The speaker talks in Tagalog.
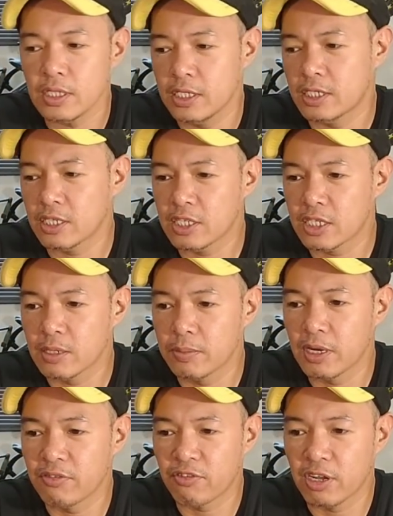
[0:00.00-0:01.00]
isa siya sa
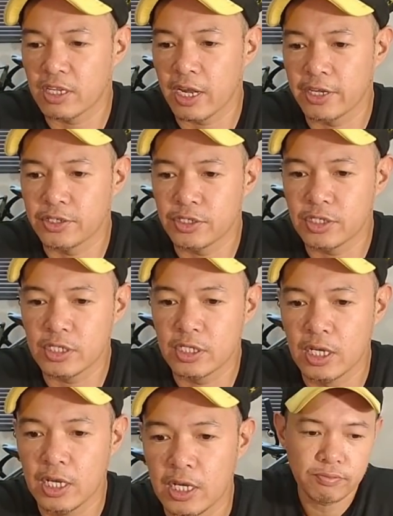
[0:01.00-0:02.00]
mga
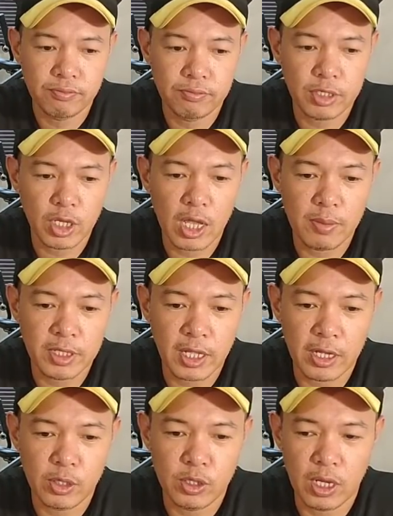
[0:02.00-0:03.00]
frontliners pasalamat
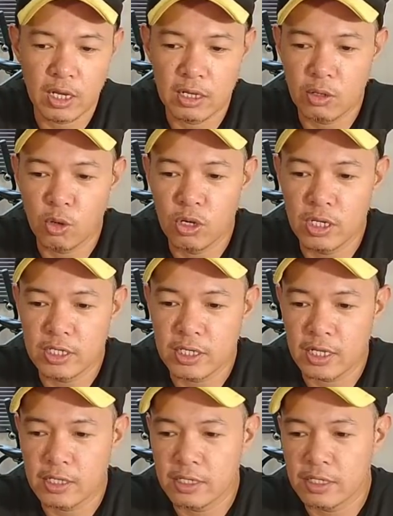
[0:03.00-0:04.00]
tayo na ang calling
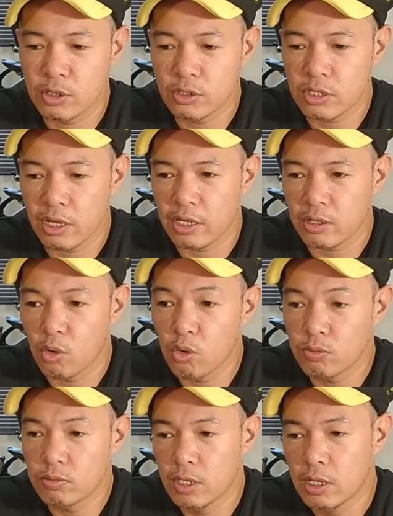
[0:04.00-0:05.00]
sa atin is to stay at
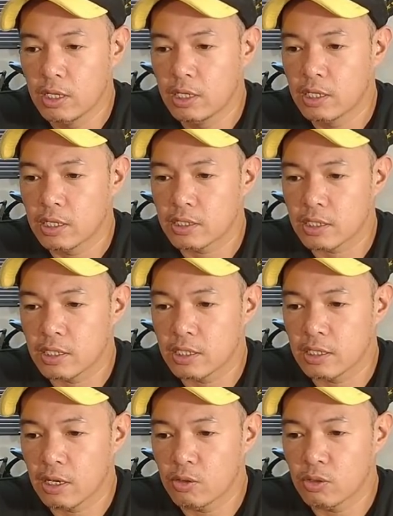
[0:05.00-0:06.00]
home.
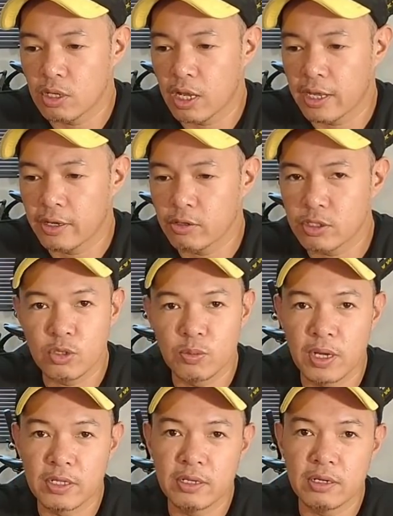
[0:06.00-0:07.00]
Kasi ako, kagaya ko si
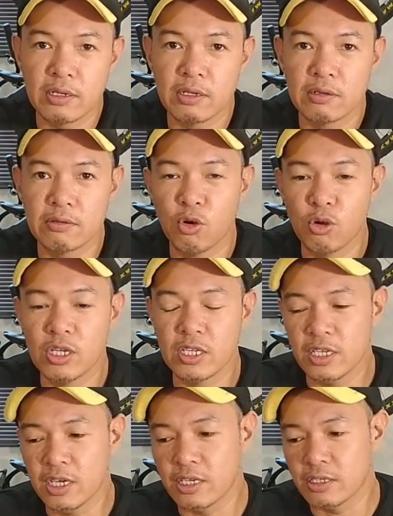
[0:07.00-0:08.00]
Commander, ang
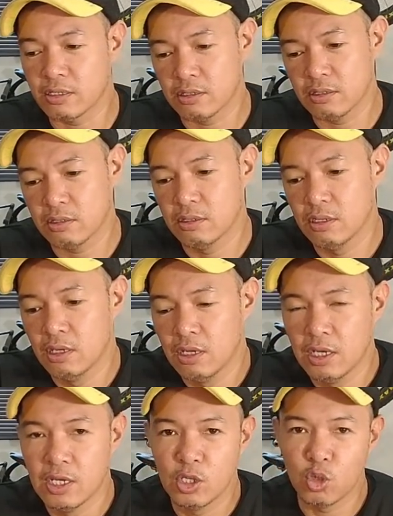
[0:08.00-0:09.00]
calling niya is
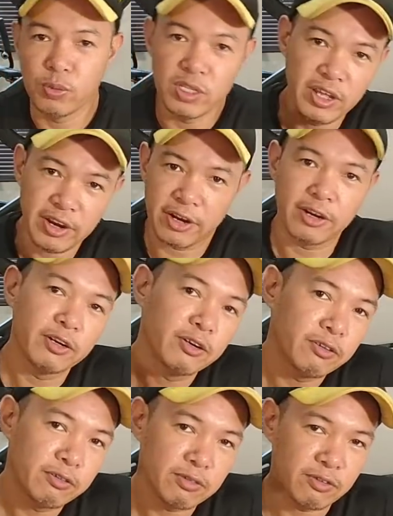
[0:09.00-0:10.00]
to be there
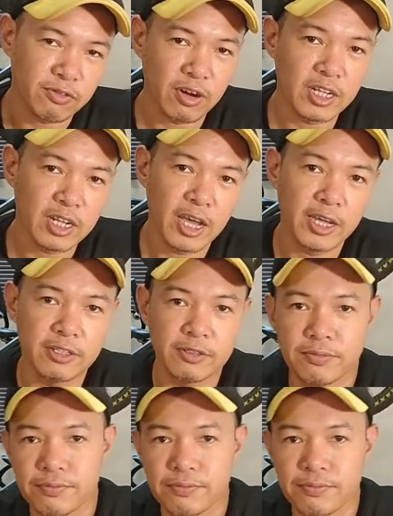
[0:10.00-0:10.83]
sa front line.